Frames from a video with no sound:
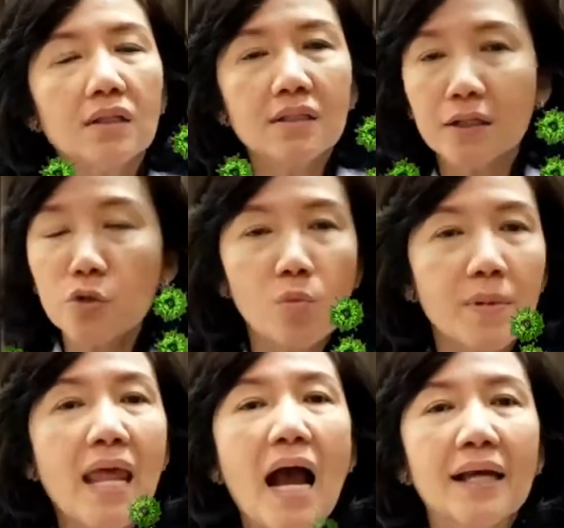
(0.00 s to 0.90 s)
เชื้ออยู่
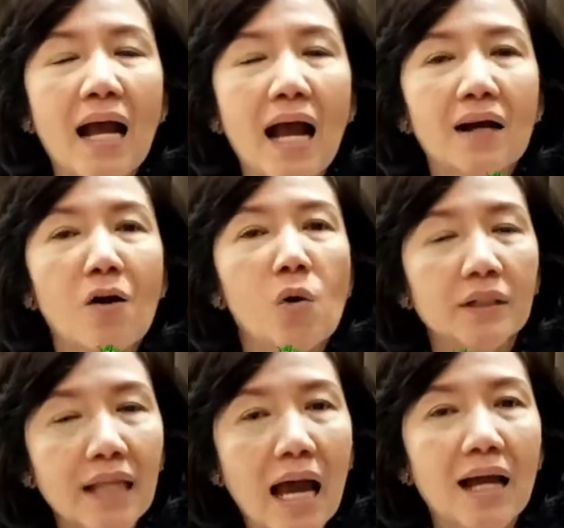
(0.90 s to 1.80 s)
ไม่ได้ค่ะเขา
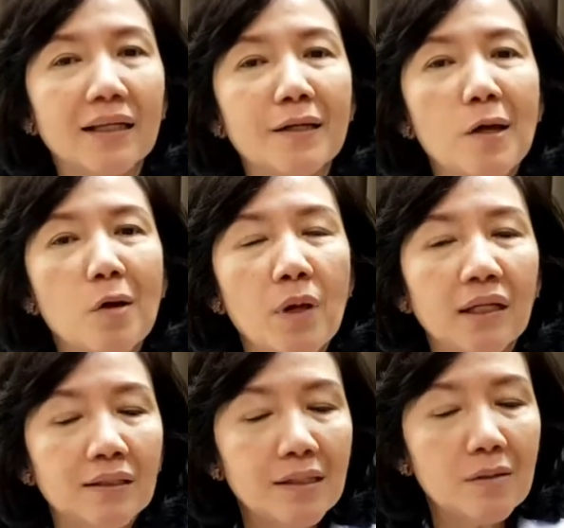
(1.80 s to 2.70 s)
ก็ตายราะฉะ
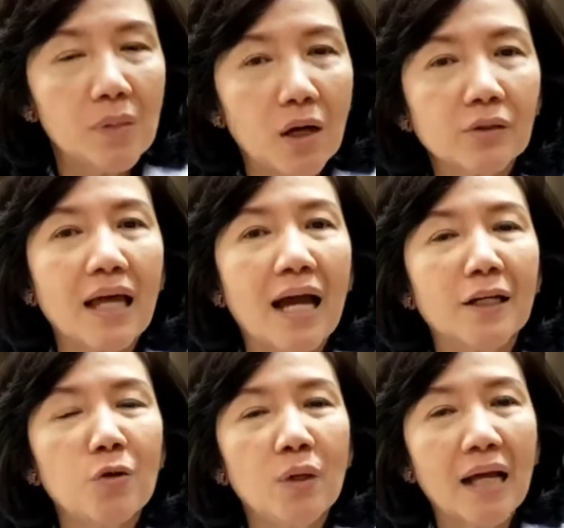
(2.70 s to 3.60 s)
นั้นเมื่อเขาตาย
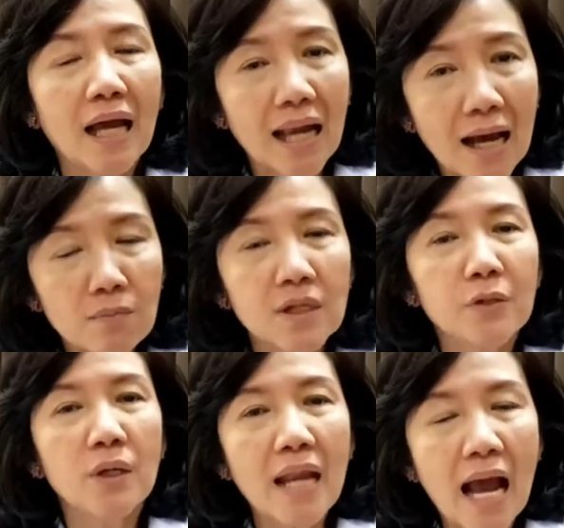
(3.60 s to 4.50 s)
ได้ด้วยการล้างมือ
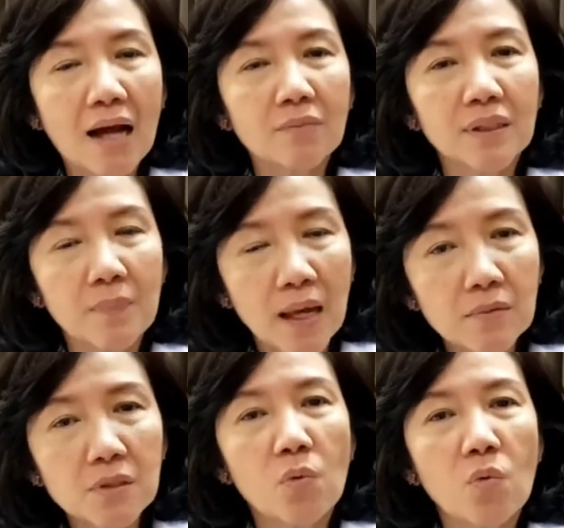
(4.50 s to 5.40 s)
ด้วยน้ำกับ
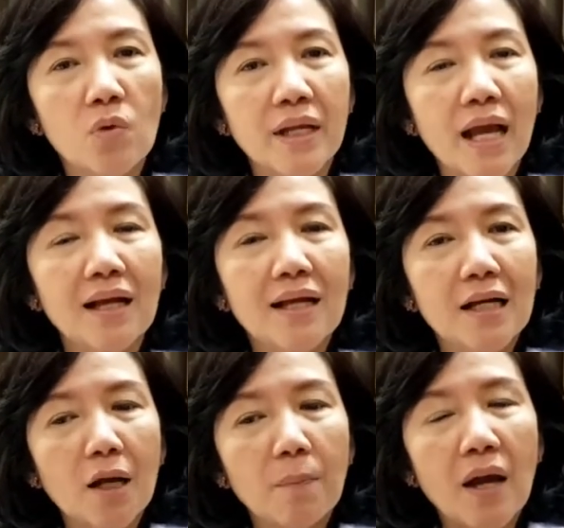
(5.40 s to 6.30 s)
น้ำสบู่เนี่ย
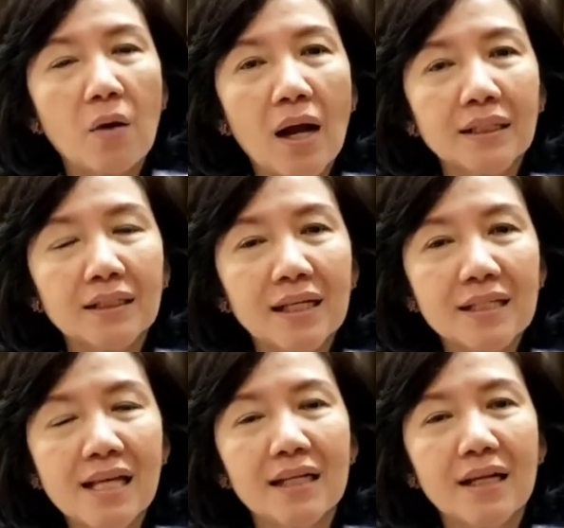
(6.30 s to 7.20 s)
ก็แปลว่าถ้าท่า
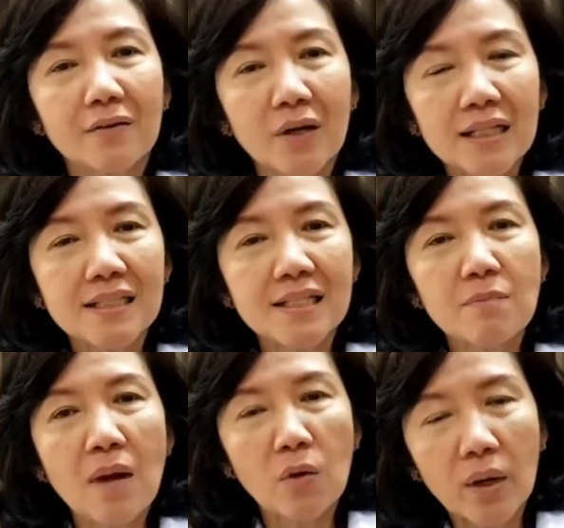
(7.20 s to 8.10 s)
นใช้อะไรที่
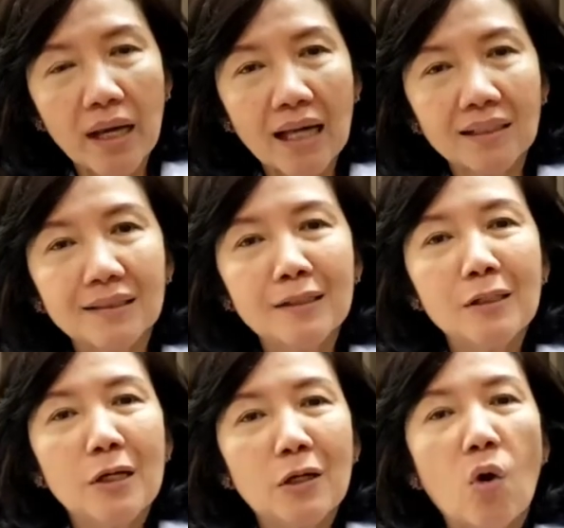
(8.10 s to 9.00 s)
มากกว่านั้น
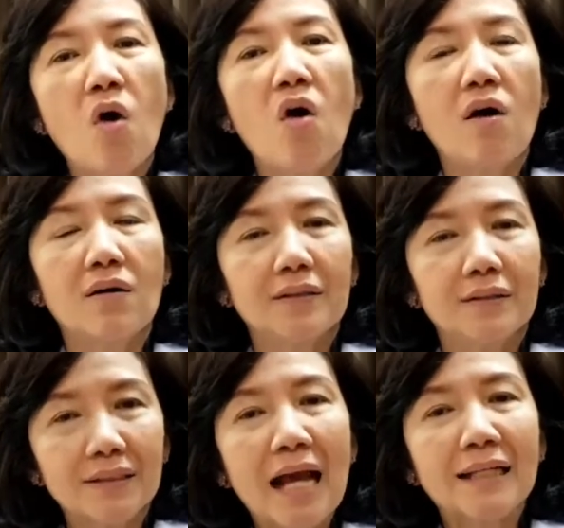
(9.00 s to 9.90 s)
ก็
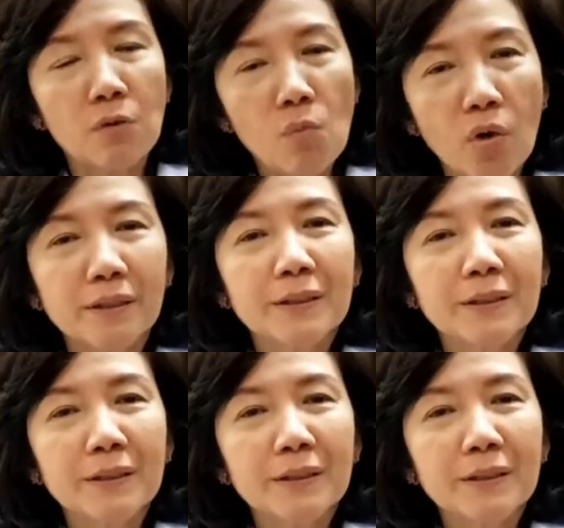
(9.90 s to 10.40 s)
ตายทั้งหมด